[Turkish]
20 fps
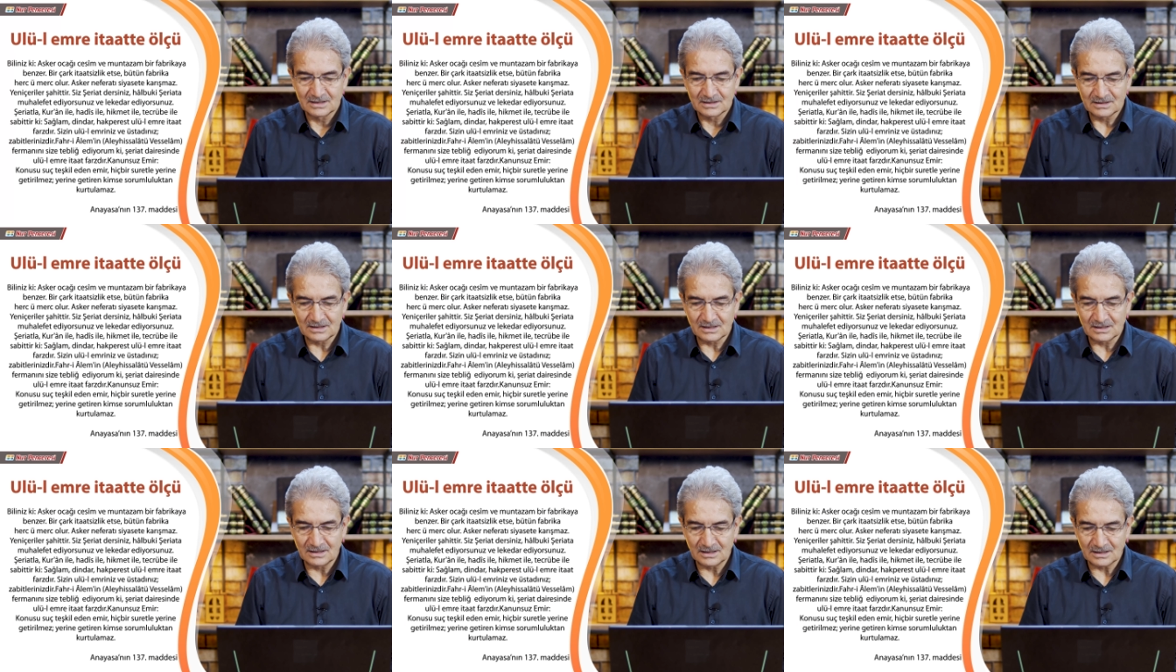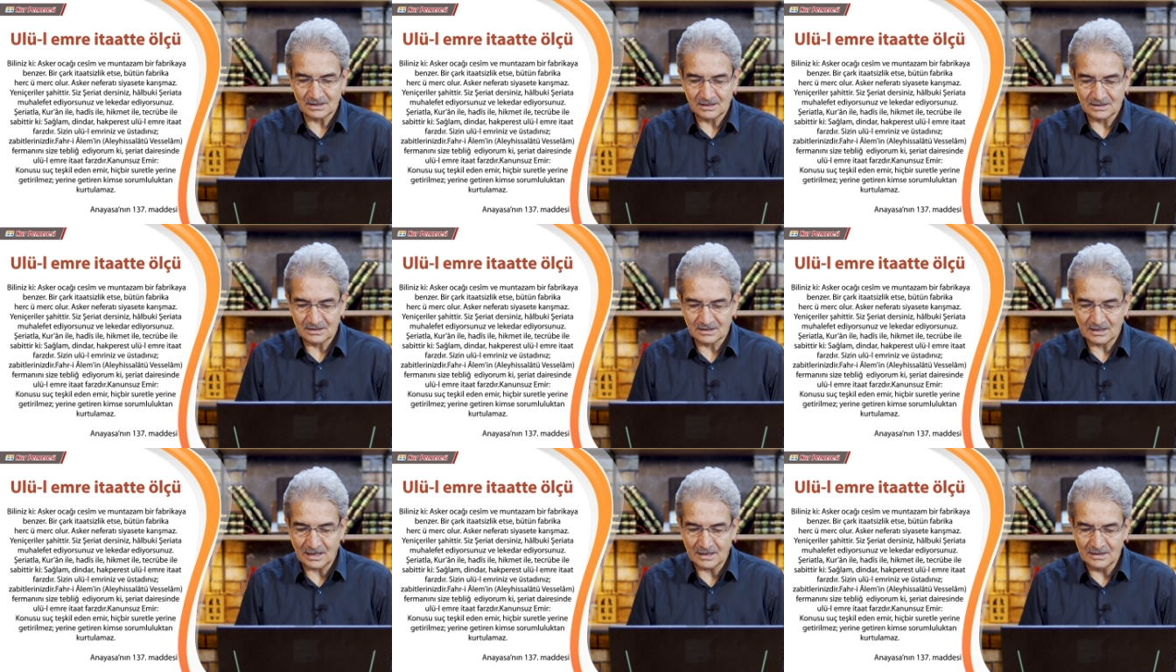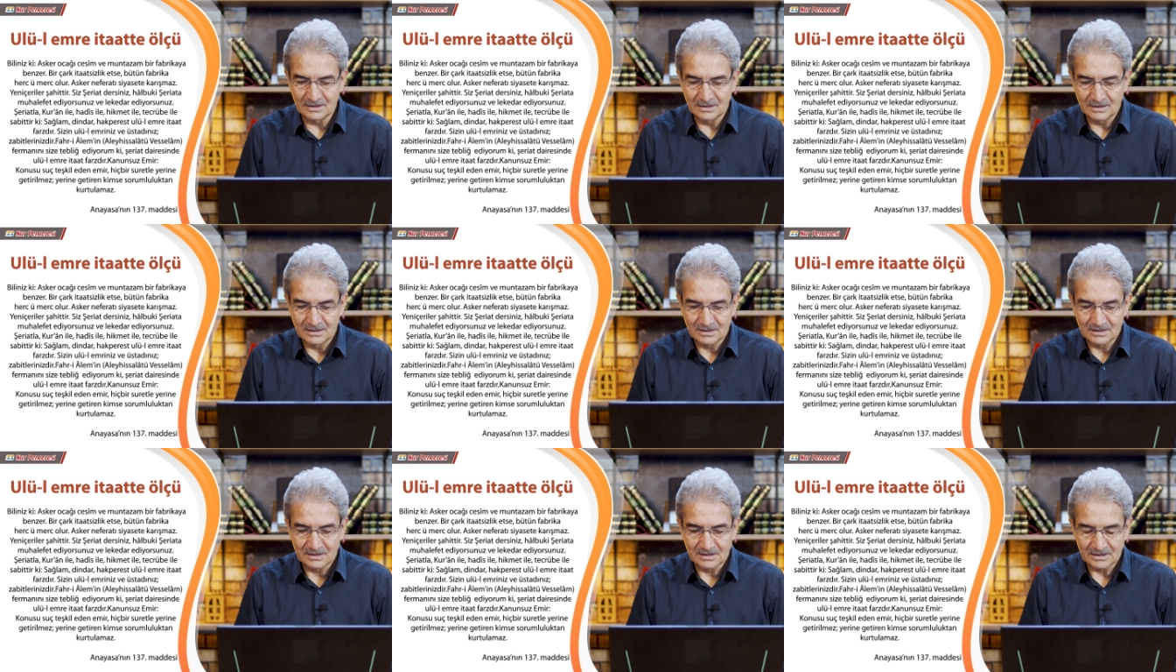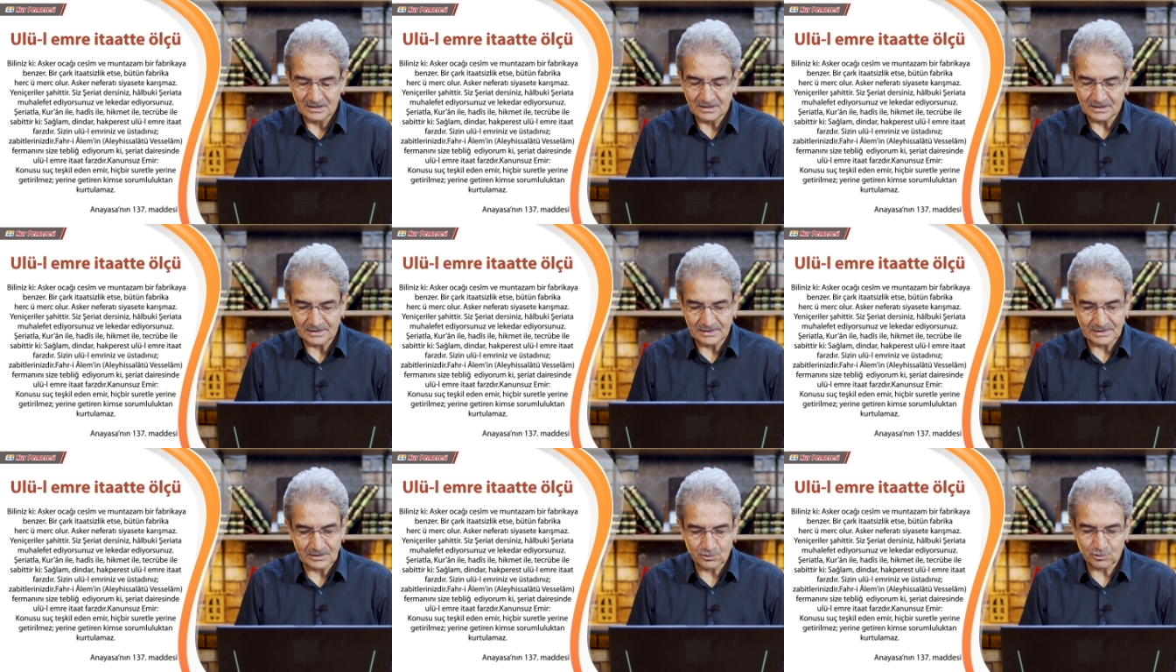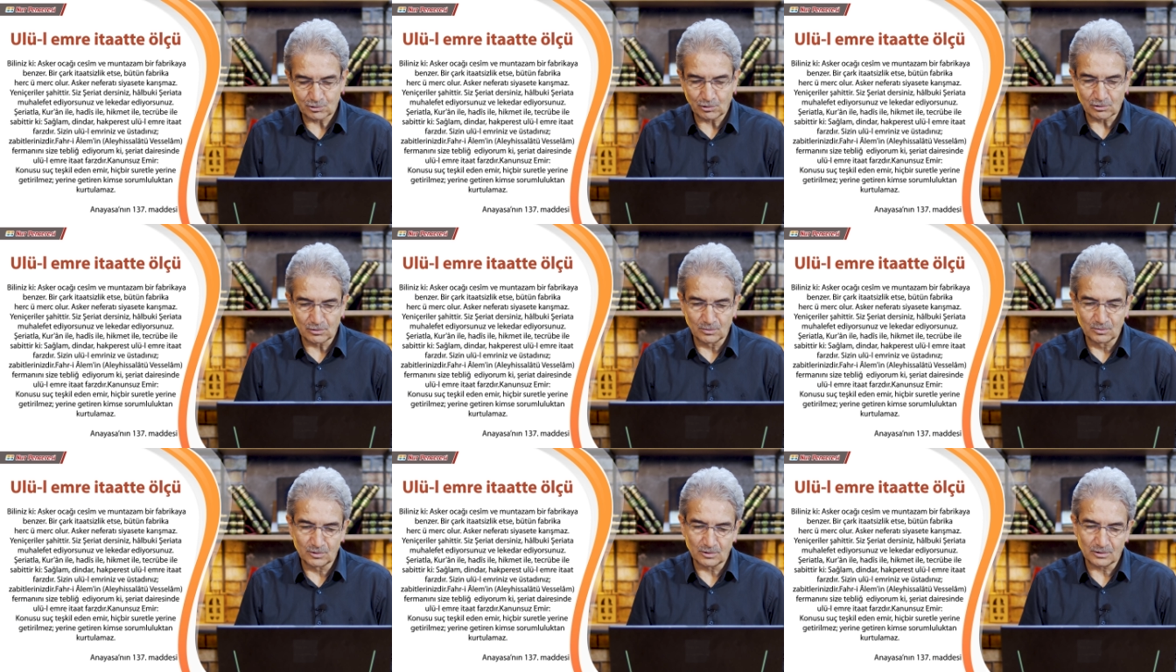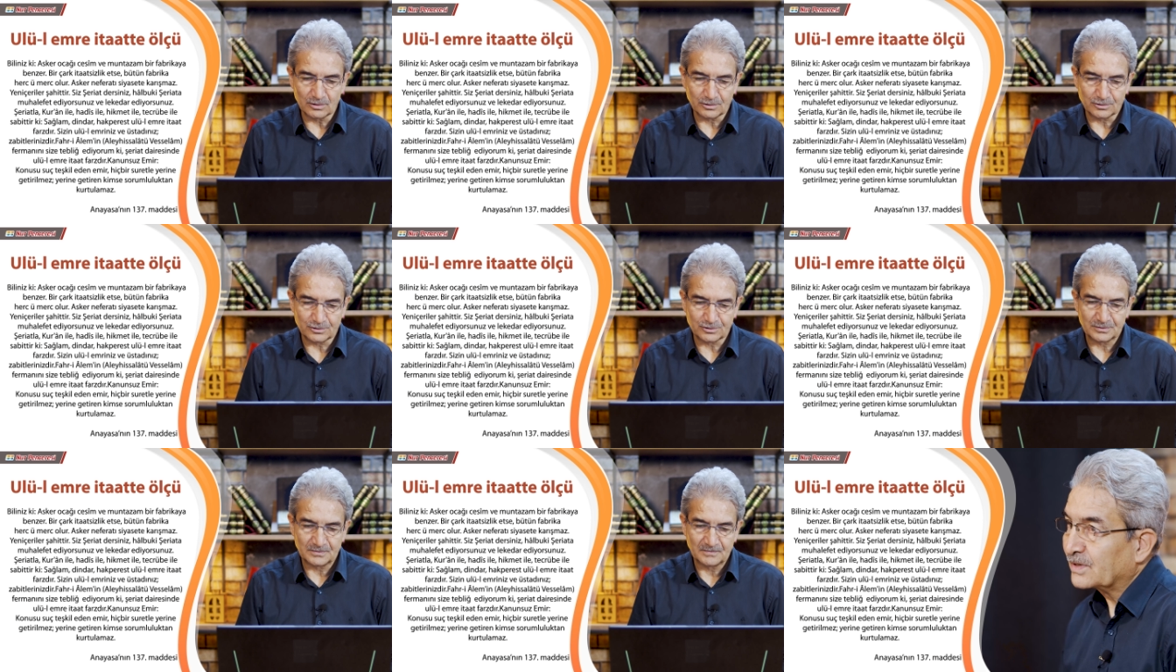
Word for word: Yerine getiren e, sorumlu olur.